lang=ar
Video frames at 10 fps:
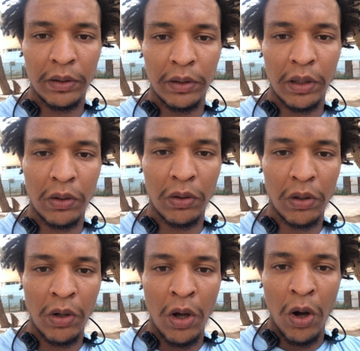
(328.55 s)
داكور
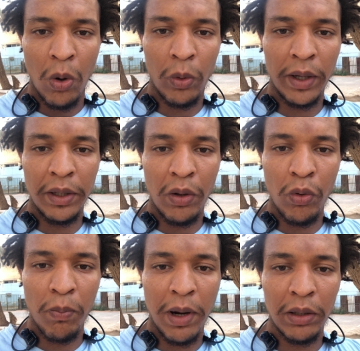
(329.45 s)
وكاينه
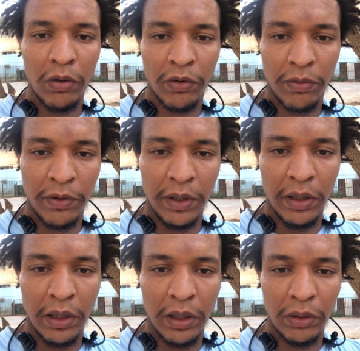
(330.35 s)
اون بالونس في
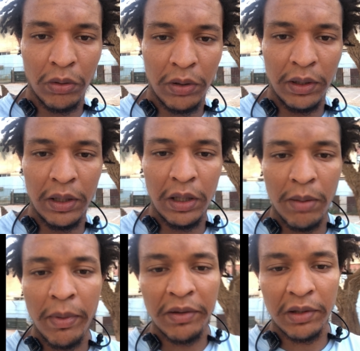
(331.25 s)
يديا دونك يديا
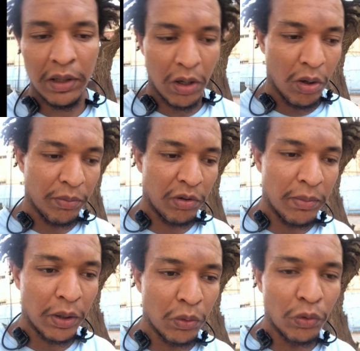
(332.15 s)
ما نزيرهمش
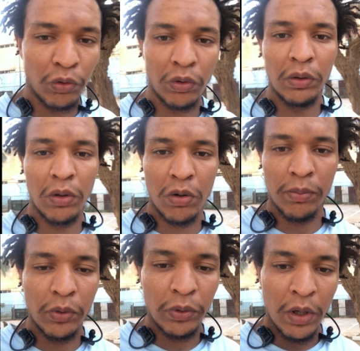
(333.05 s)
ما يكونوش شغل
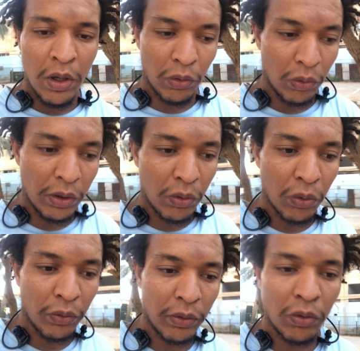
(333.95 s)
روبو شغل
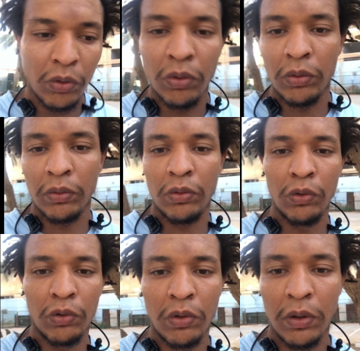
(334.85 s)
يكونوا
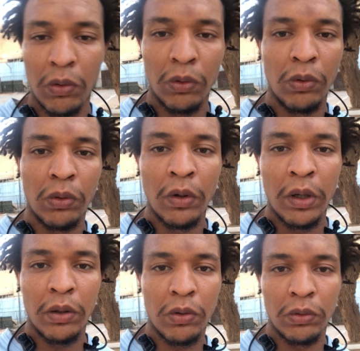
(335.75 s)
توجور يكونوا
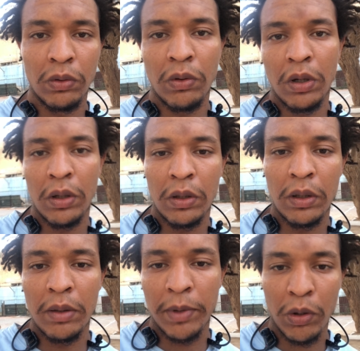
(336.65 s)
يكونوا
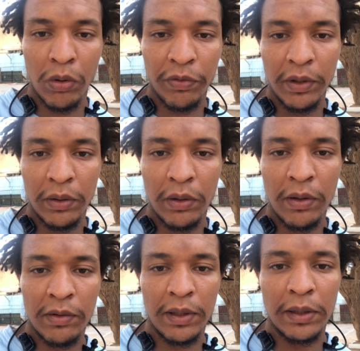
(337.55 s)
آه، مرخوفين
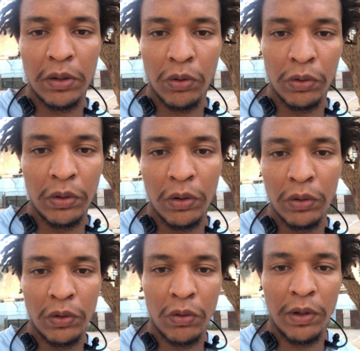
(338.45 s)
ستادير نكون
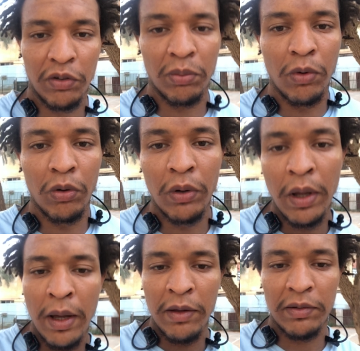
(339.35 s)
اون رولاشمون
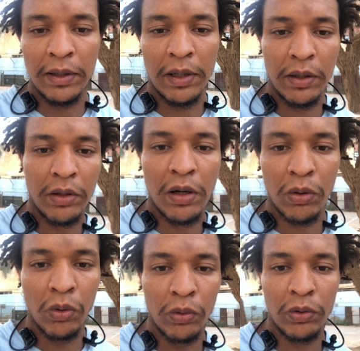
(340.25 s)
ستادير
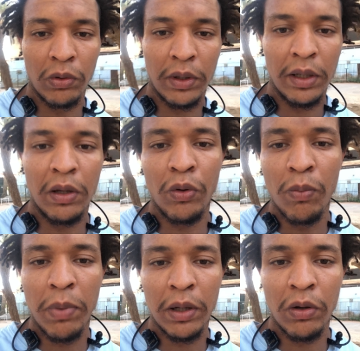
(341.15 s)
يتحركوا وتكون كاينه
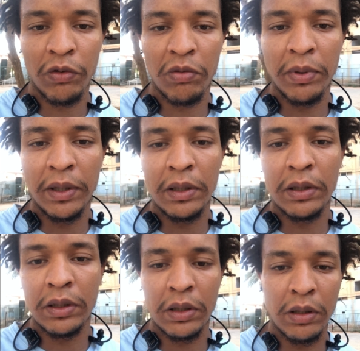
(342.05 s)
اون بالونس بين
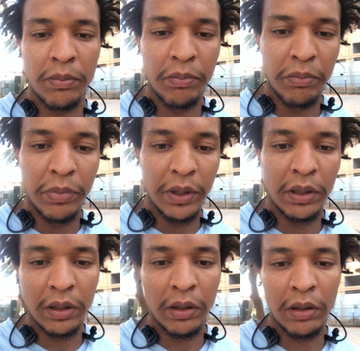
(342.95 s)
آه، بين
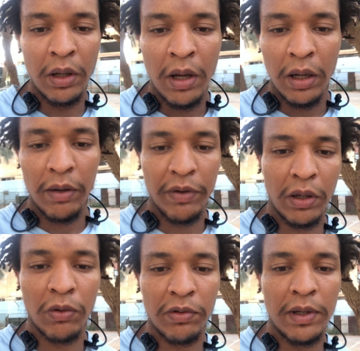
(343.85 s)
لا
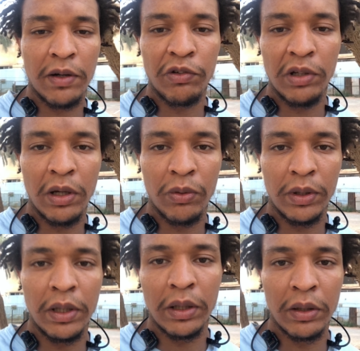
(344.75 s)
فريكونس تاع الرجليه
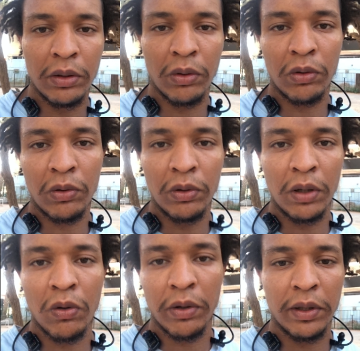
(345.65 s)
ويديا دونك تكون
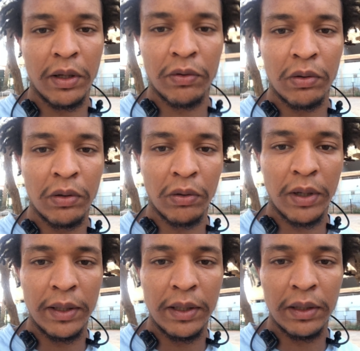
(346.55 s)
ان كورديناسيون
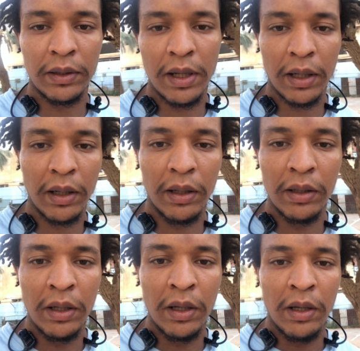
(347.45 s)
دونك هذه هي الطريقه
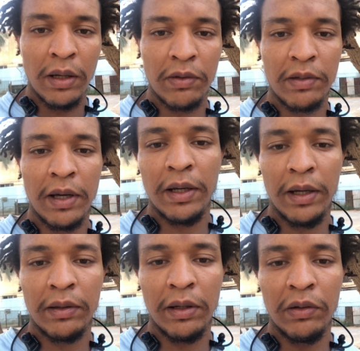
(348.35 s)

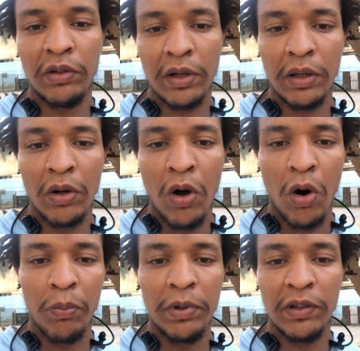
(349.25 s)
الصحيحه تاع الجري
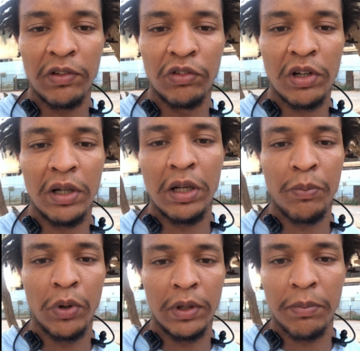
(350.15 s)
اون بليس نجري على لي
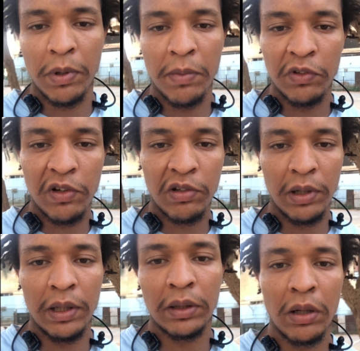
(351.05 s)
بوان دي بي ما نجريش
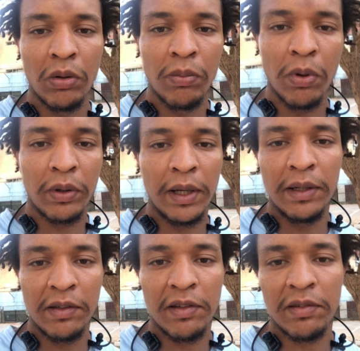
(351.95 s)
على لي طالون بون كاين
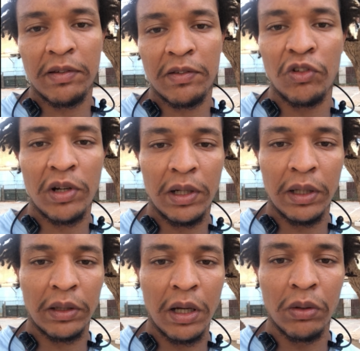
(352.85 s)
اكزرسيس تجري على
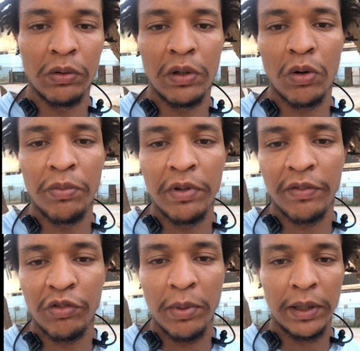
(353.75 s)
لي طالون يديروه
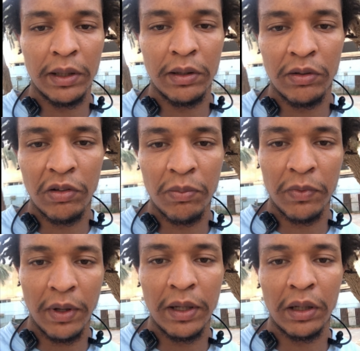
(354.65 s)
بزاف في جماعه الاتليتيزم
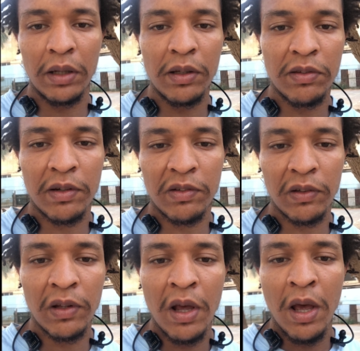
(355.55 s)
هذا كان
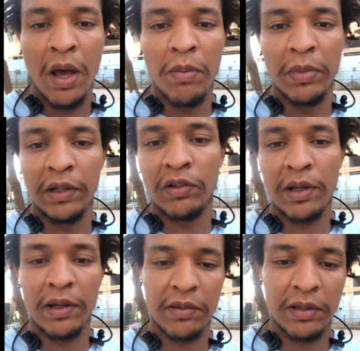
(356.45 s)
اكزرسيس مي
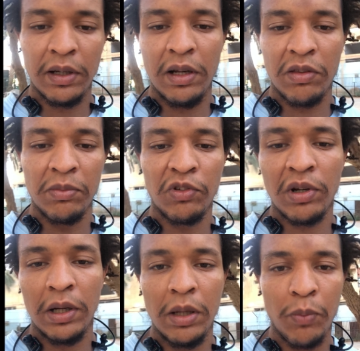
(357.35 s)
الجري صحيح لازم
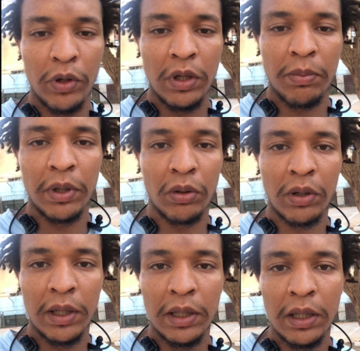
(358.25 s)
نجري على لي بوان دي بي
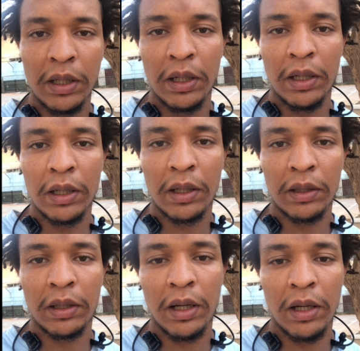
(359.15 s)
دونك هذه هي
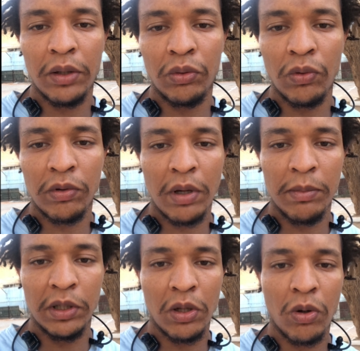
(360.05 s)
الغلطه الدوزيام
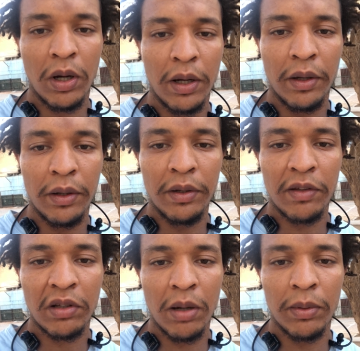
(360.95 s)
اللي يديروها
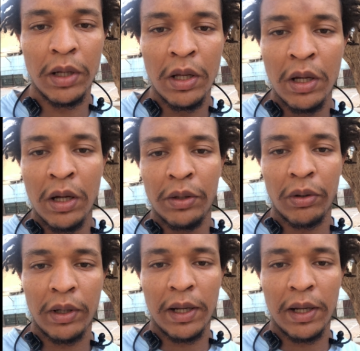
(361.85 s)
الناس كامل دركا